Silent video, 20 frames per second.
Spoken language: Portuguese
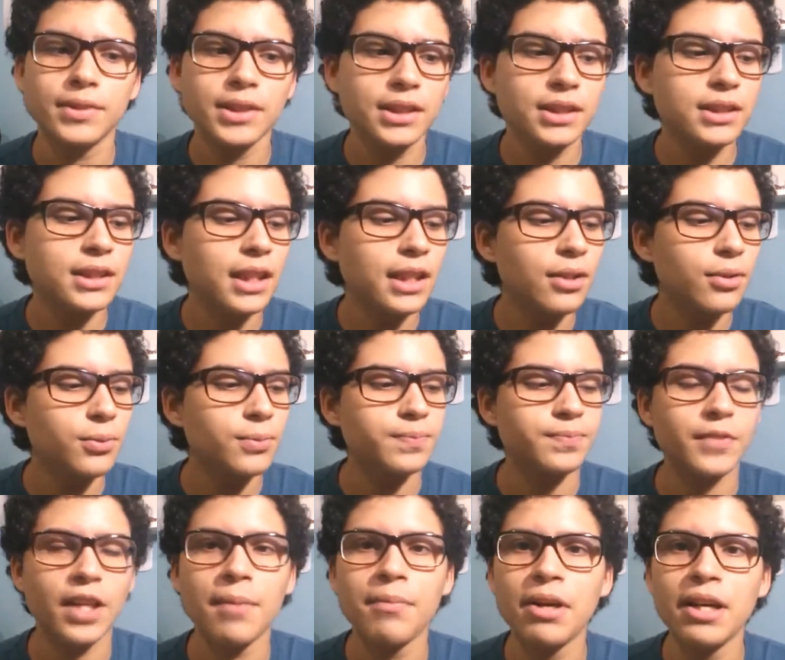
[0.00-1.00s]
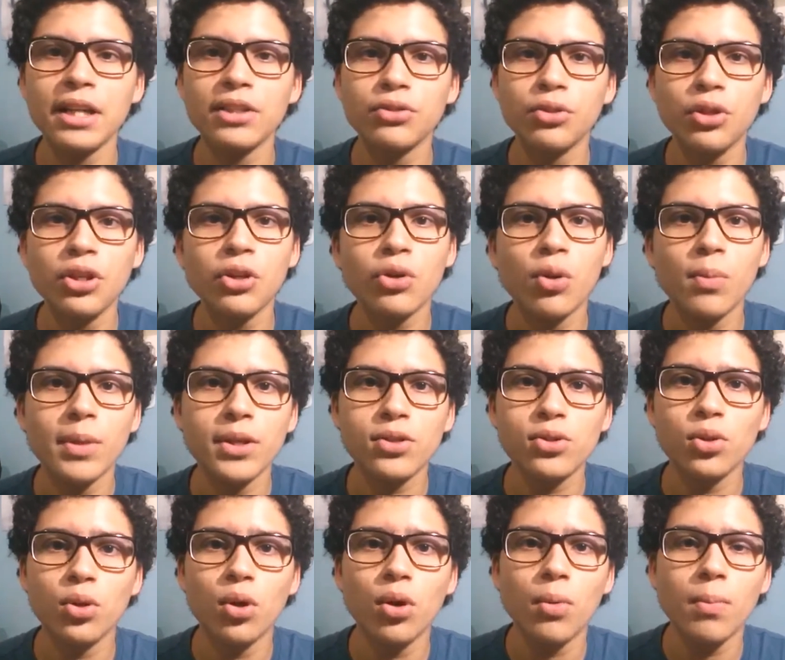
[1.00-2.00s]
Então, a maratona
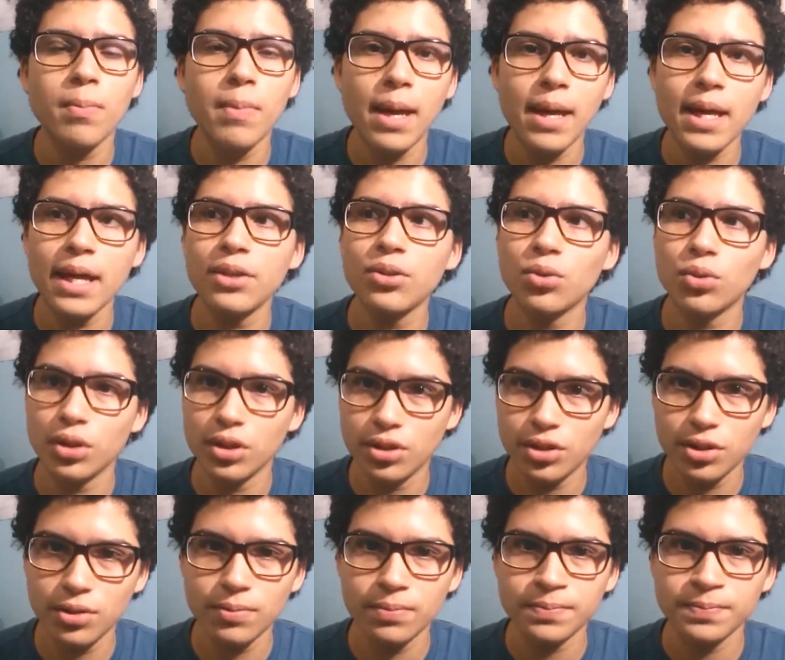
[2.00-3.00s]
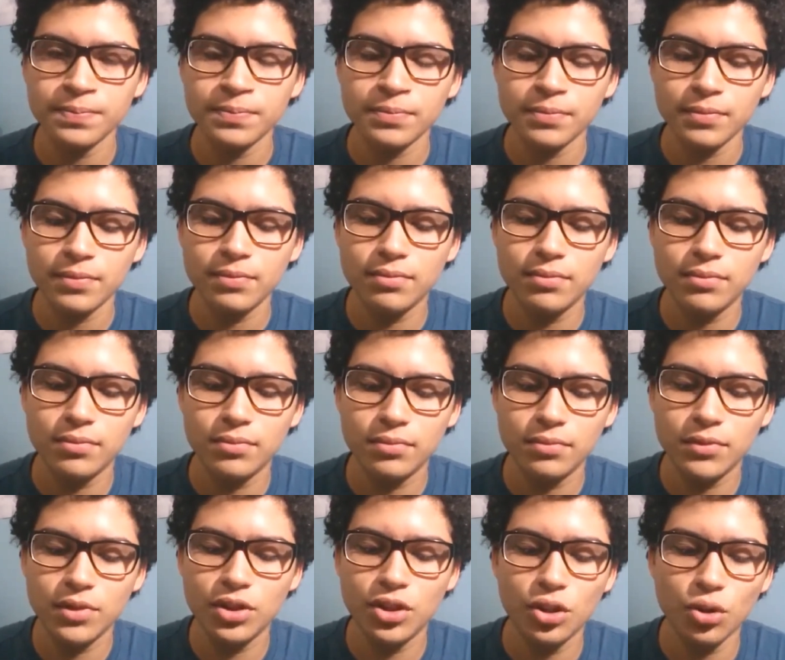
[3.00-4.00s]
começou meia-noite
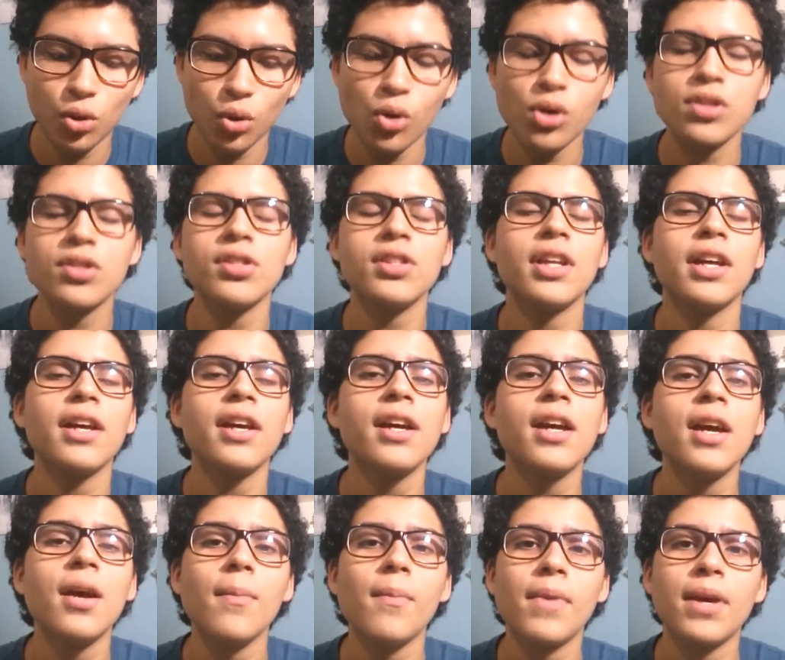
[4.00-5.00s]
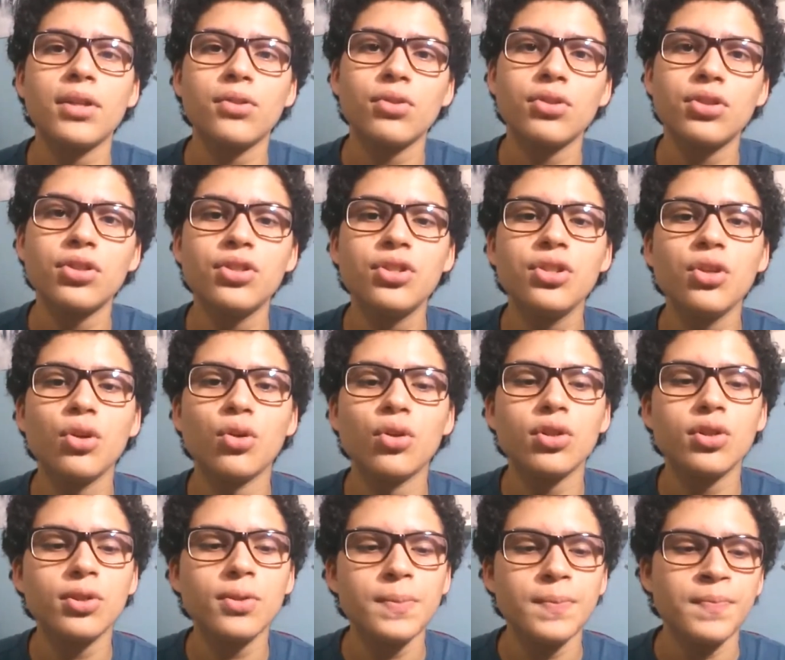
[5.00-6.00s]
de hoje, né? Meia-noite de
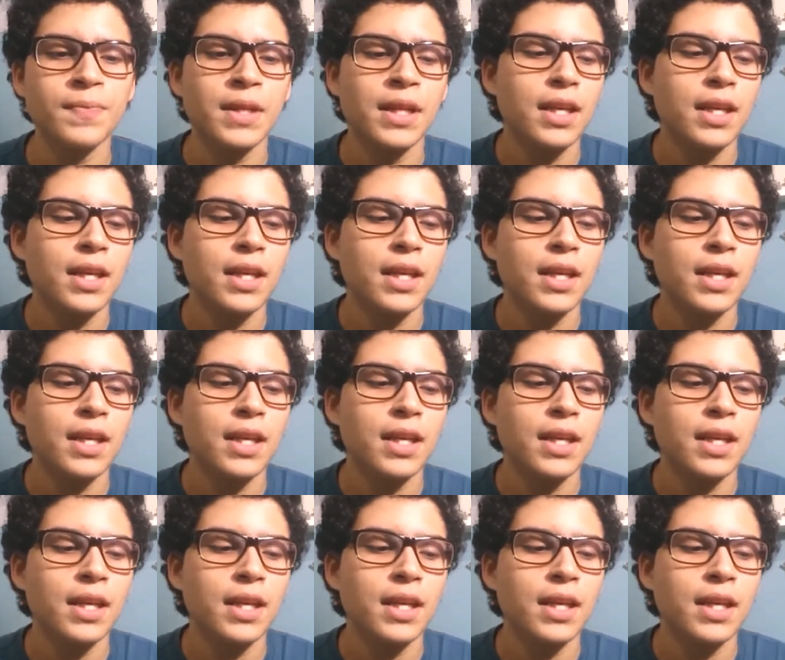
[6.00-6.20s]
hoje.